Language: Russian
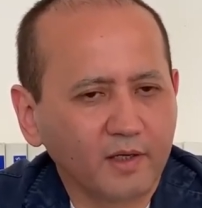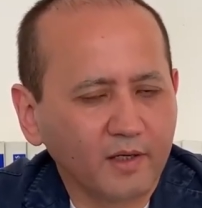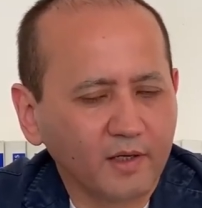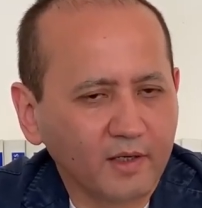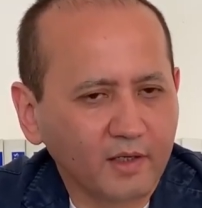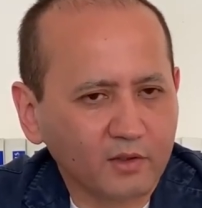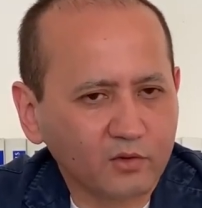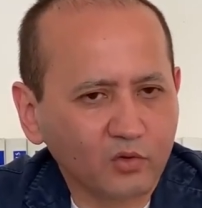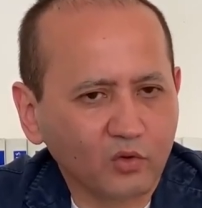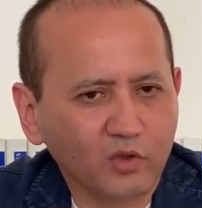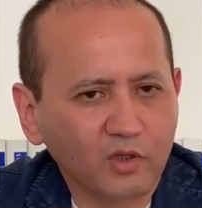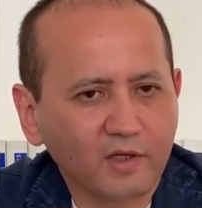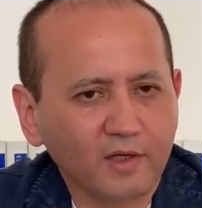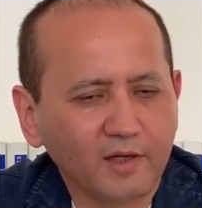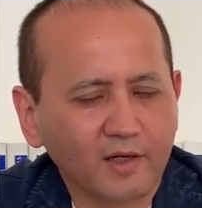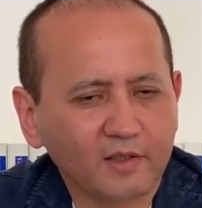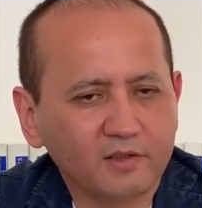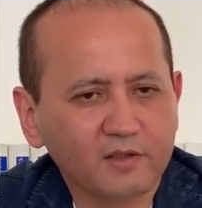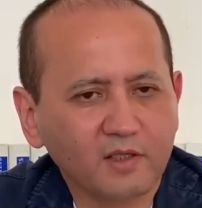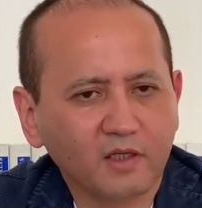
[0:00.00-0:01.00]
которое
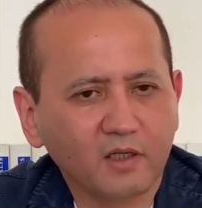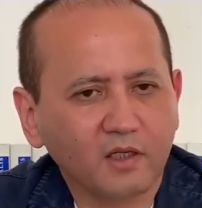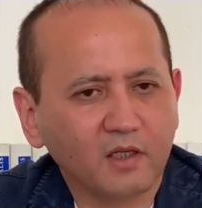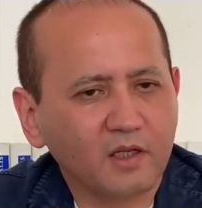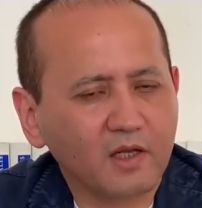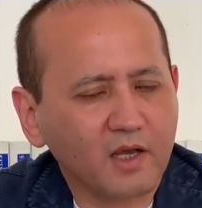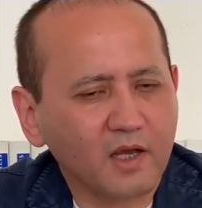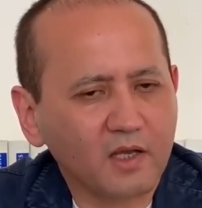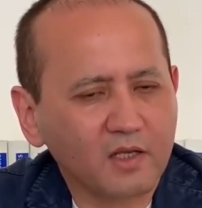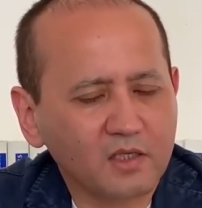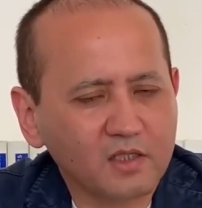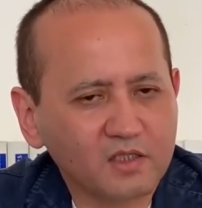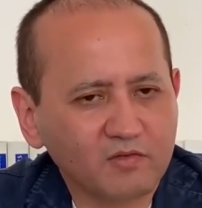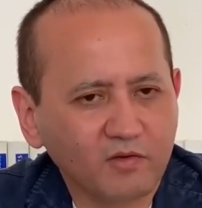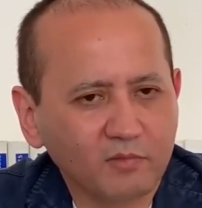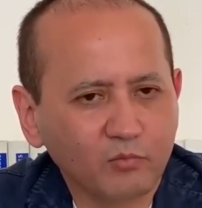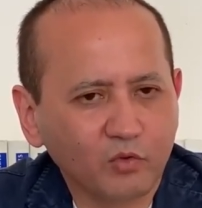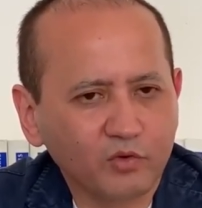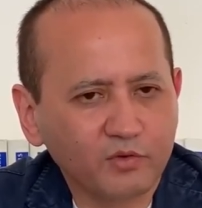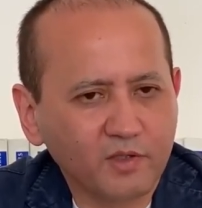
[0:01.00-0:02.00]
характерно для
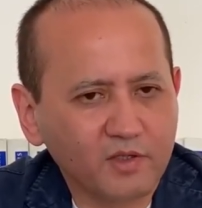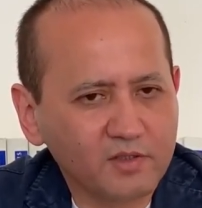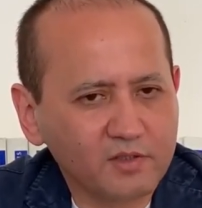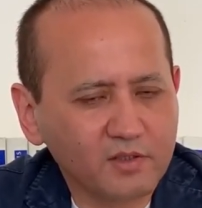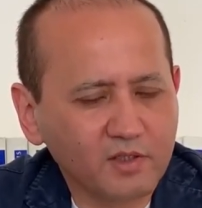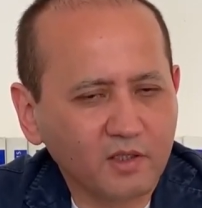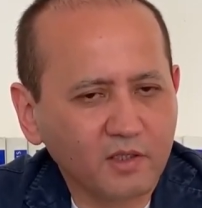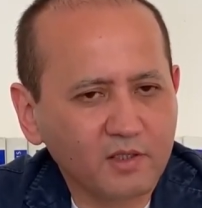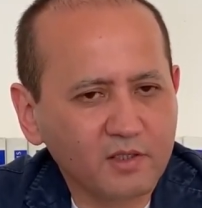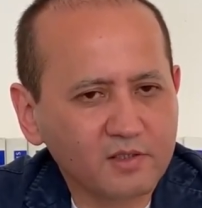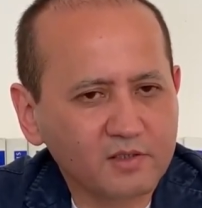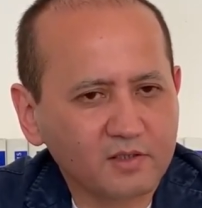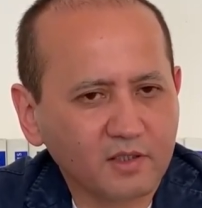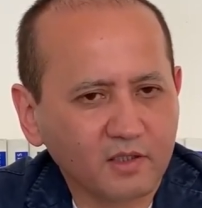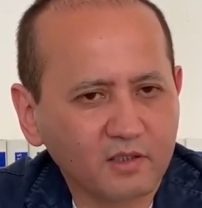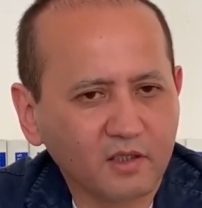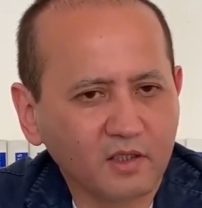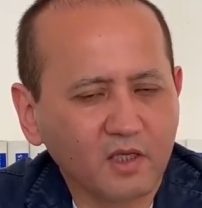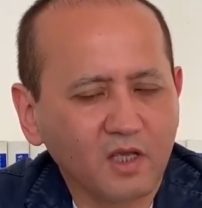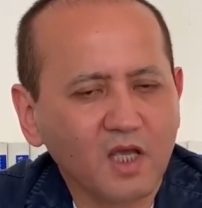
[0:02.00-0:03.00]
свободной и сильной
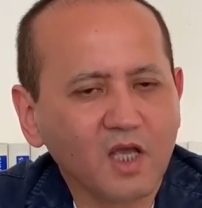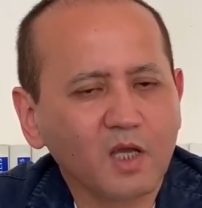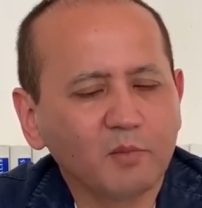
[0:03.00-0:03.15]
страны.